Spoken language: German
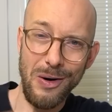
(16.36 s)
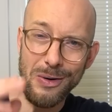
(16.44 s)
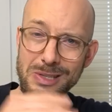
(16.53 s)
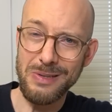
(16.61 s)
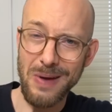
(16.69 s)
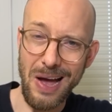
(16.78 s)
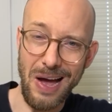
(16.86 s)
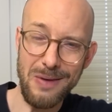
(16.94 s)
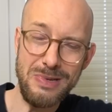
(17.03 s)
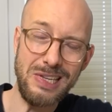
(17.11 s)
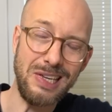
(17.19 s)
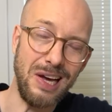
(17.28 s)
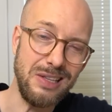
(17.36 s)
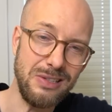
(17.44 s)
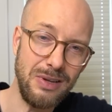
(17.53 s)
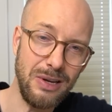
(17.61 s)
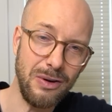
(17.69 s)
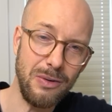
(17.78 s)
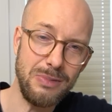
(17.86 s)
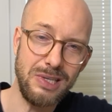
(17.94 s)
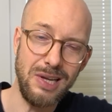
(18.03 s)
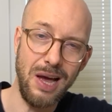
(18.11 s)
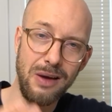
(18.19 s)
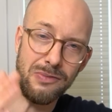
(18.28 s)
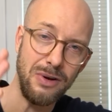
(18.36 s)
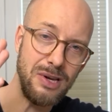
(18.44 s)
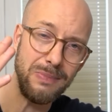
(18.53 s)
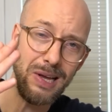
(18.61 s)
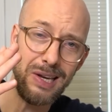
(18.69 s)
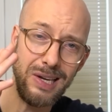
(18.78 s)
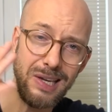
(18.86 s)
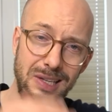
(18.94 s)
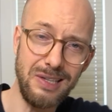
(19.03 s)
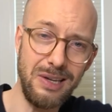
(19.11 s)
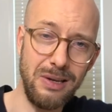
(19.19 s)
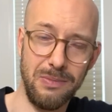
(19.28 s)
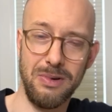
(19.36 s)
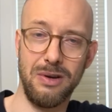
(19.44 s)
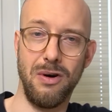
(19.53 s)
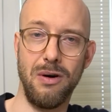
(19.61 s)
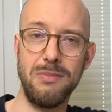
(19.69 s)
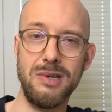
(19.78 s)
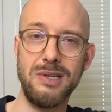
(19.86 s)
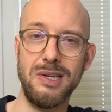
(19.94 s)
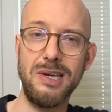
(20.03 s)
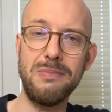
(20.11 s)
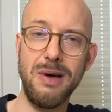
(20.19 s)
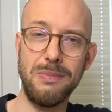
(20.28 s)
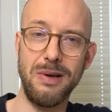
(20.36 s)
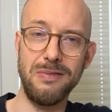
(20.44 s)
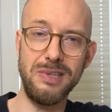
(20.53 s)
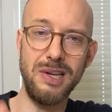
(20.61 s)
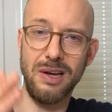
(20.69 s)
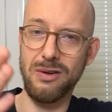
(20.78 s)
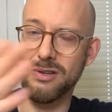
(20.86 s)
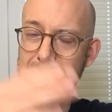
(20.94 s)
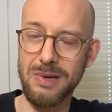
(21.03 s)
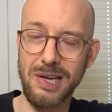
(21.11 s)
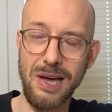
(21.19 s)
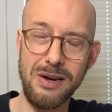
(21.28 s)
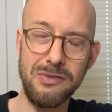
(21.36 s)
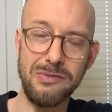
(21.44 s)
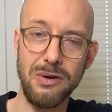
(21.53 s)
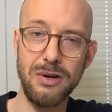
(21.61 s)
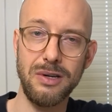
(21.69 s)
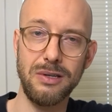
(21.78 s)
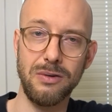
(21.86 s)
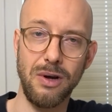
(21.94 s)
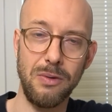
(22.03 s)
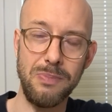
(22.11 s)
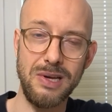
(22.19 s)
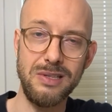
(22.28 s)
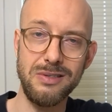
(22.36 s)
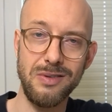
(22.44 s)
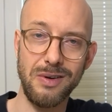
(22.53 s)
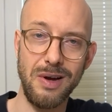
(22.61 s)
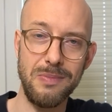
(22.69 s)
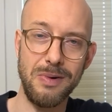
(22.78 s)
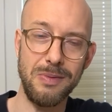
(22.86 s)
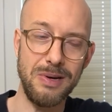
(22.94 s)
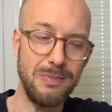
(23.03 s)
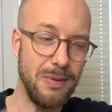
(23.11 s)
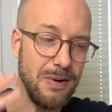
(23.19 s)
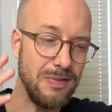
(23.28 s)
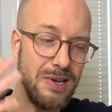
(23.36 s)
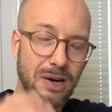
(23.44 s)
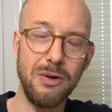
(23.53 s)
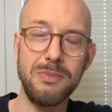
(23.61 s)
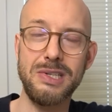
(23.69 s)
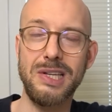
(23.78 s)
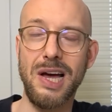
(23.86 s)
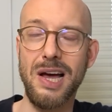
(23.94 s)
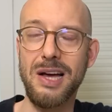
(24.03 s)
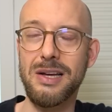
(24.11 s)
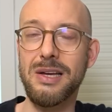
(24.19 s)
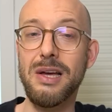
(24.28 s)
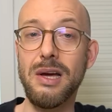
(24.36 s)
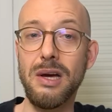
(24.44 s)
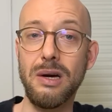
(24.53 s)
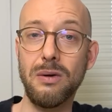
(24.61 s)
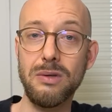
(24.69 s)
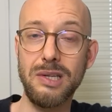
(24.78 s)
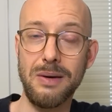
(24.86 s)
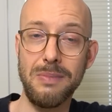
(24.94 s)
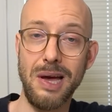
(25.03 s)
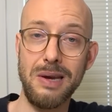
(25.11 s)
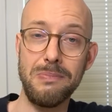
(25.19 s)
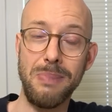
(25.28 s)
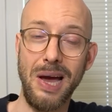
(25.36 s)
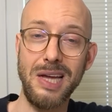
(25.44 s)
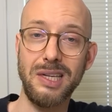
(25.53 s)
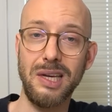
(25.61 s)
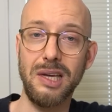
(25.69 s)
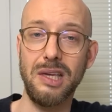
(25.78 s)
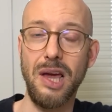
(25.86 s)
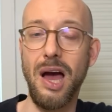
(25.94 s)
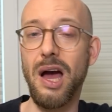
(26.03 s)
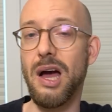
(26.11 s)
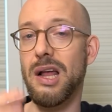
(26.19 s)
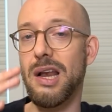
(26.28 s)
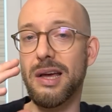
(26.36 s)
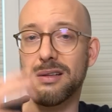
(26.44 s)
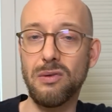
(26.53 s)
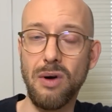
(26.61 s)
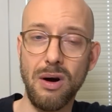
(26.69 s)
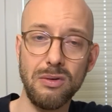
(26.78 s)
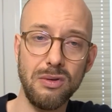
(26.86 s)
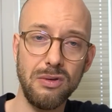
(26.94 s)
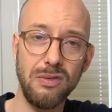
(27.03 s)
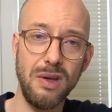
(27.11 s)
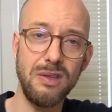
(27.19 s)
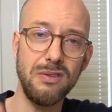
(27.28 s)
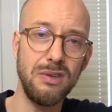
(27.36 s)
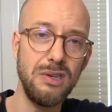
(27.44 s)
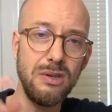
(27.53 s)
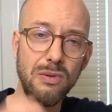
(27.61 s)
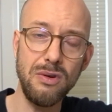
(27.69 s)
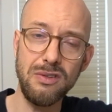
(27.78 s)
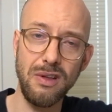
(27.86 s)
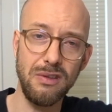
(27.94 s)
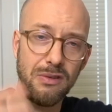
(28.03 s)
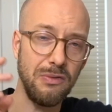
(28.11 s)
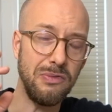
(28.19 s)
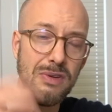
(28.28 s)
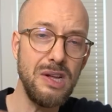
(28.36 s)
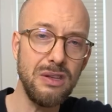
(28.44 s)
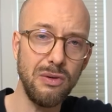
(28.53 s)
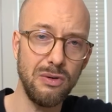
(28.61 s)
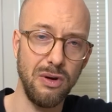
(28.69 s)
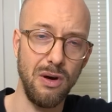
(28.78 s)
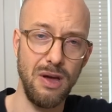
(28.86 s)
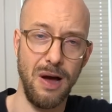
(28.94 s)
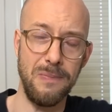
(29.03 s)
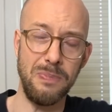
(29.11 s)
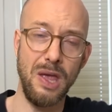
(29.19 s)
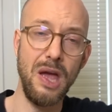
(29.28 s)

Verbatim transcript: Und zwar habe ich ganz viele Kommentare, vor allem bei LinkedIn bekommen. Immer mal wieder könnt ihr mir gerne folgen oder auch bei Instagram, aber immer mal wieder Kommentare unter meinen Beiträgen. Ja, Elektroautos werden sich nie durchsetzen, viel zu teuer.